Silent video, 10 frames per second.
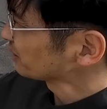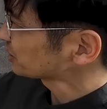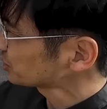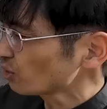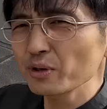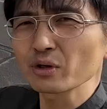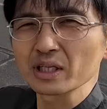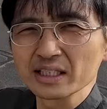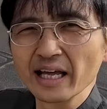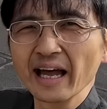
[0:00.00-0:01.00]
強みを
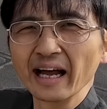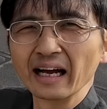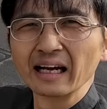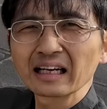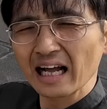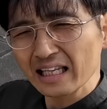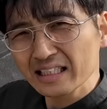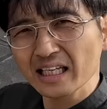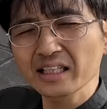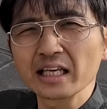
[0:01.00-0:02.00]
ですね完
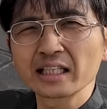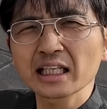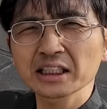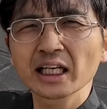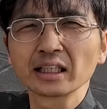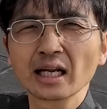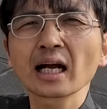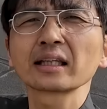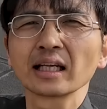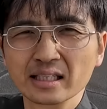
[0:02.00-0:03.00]
全には生かしきれてな
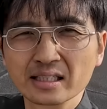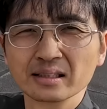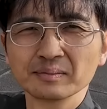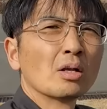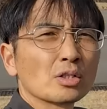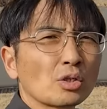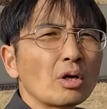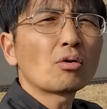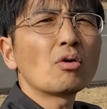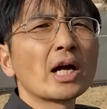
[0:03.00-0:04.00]
かったんですそ
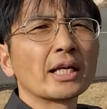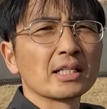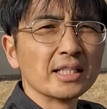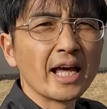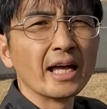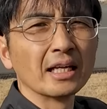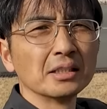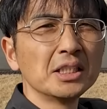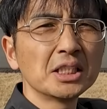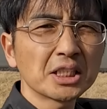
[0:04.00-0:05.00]
れを今回ですね
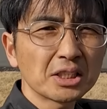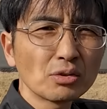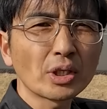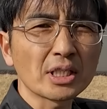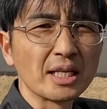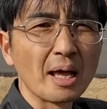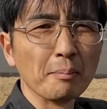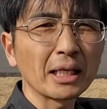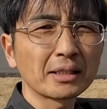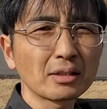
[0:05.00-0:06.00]
二軸をですね
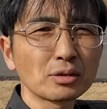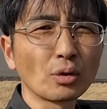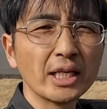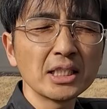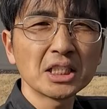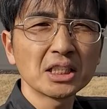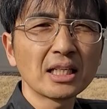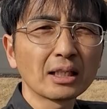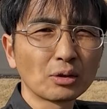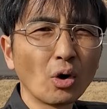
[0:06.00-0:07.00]
全くそのエンジン
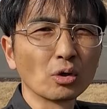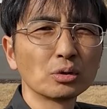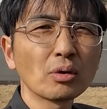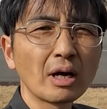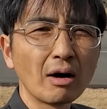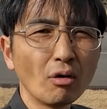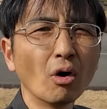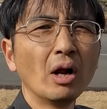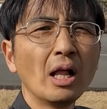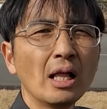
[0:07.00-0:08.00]
側と駆動側
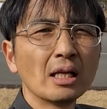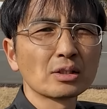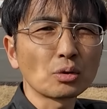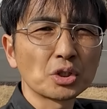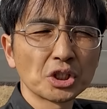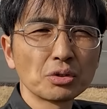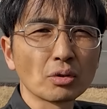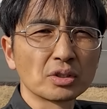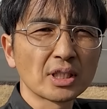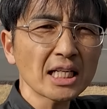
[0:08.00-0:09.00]
をその軸
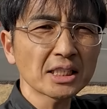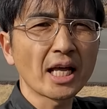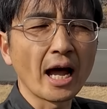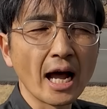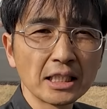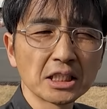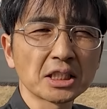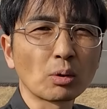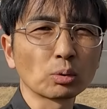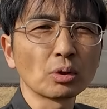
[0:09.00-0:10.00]
をずらして配置し
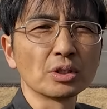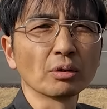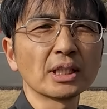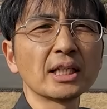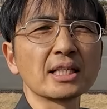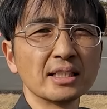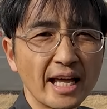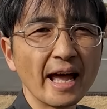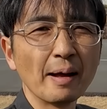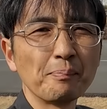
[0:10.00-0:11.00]
たことによってです
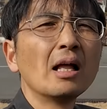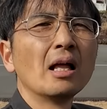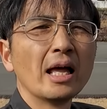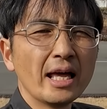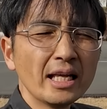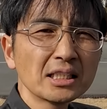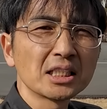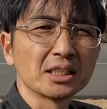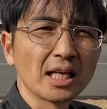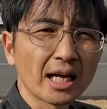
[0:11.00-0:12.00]
ね
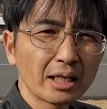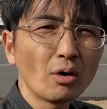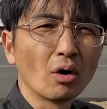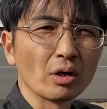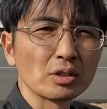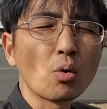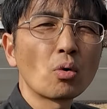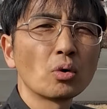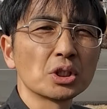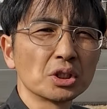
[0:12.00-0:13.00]
エンジンだけの走
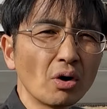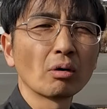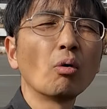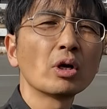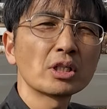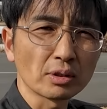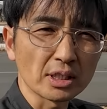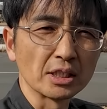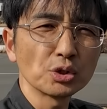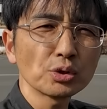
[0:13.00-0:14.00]
行時の効率をで
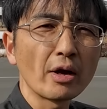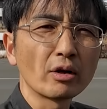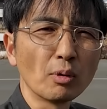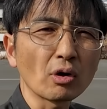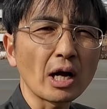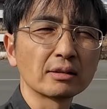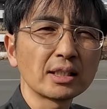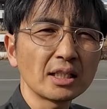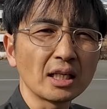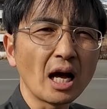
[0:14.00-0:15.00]
すね従来よりも格
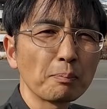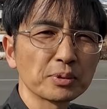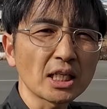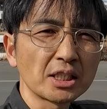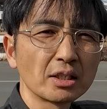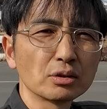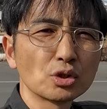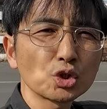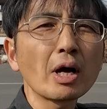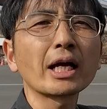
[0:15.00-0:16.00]
段にアップさせてる
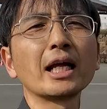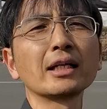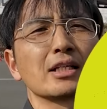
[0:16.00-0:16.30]
ちゅうわけな